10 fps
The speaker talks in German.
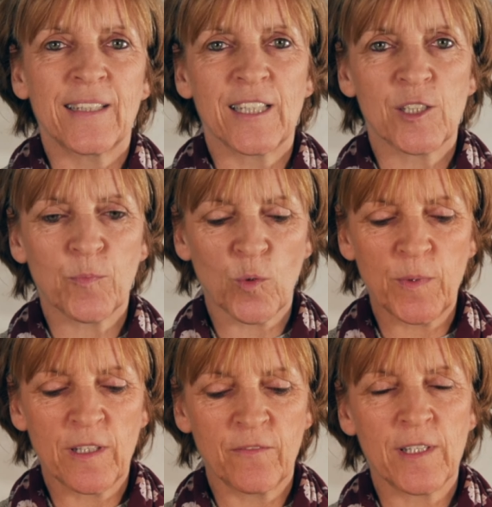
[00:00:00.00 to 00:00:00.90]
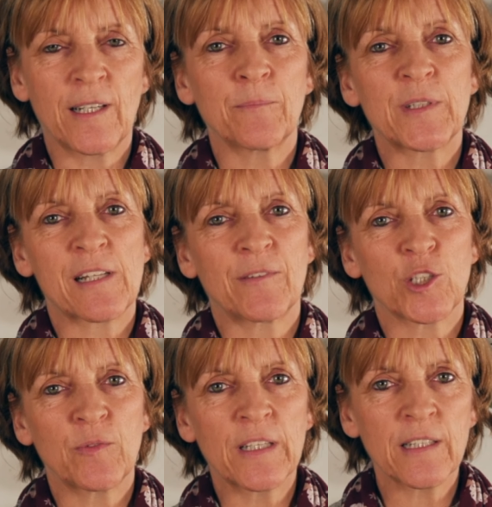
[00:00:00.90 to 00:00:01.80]
Jetzt probieren wir ein bisschen
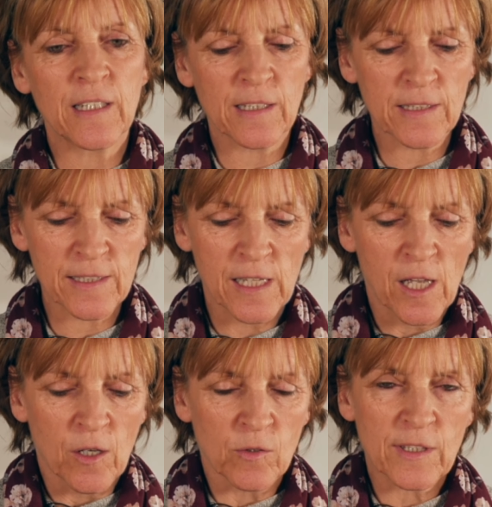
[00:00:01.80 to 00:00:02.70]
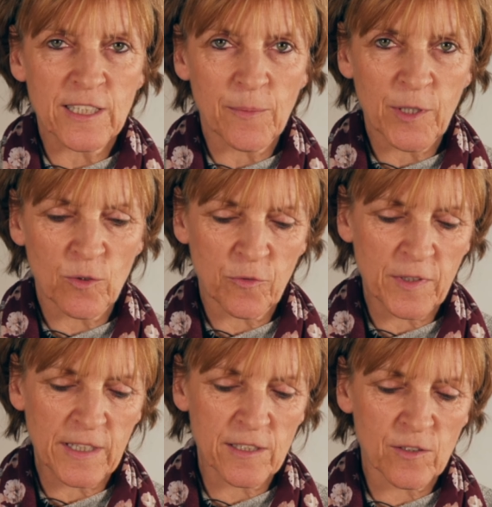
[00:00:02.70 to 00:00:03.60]
was Schwierigeres. Und das habe ich noch
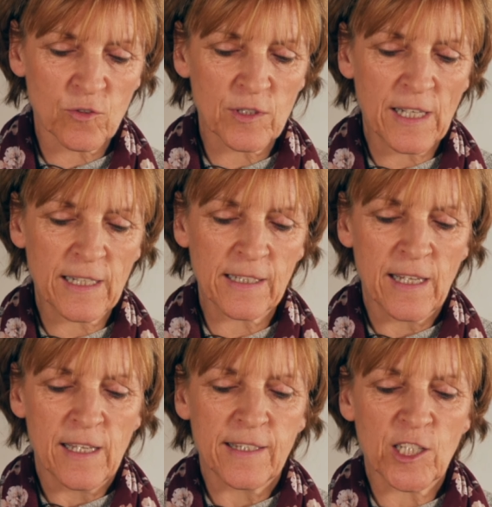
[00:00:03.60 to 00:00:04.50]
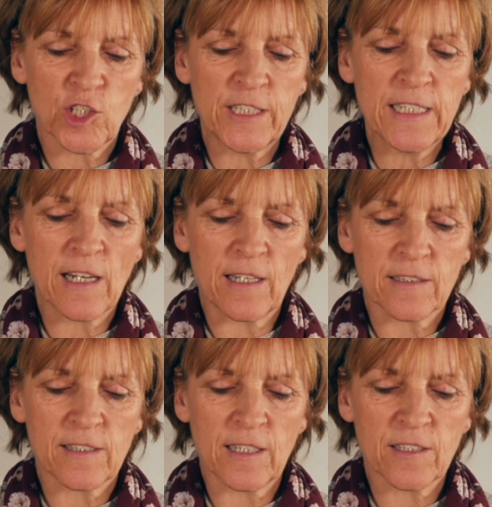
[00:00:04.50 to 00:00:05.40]
vergessen zu sagen, der
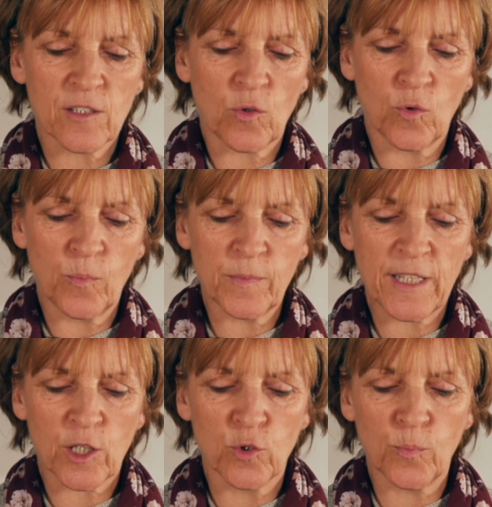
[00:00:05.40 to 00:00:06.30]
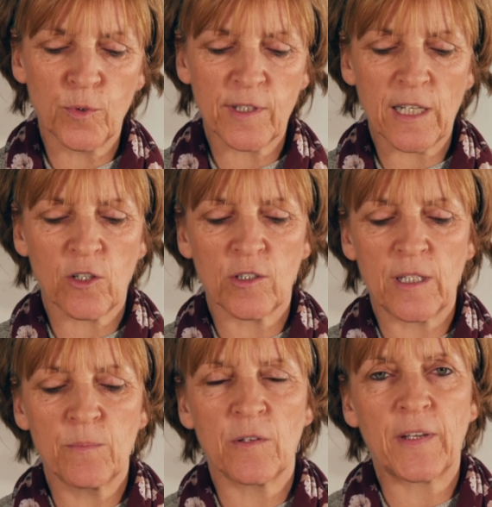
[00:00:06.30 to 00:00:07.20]
Stielansatz da oben, der Knuppel, der gehört
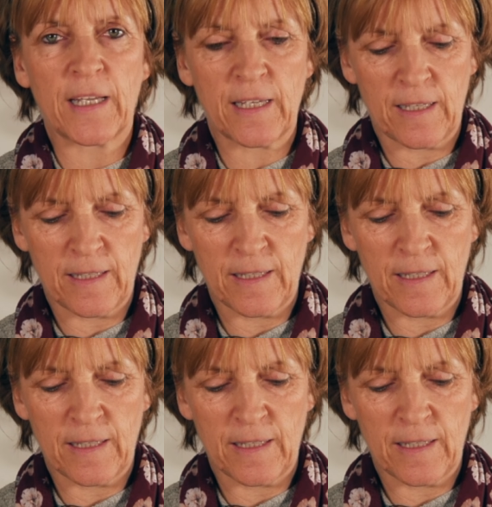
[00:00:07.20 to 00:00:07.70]
immer weg.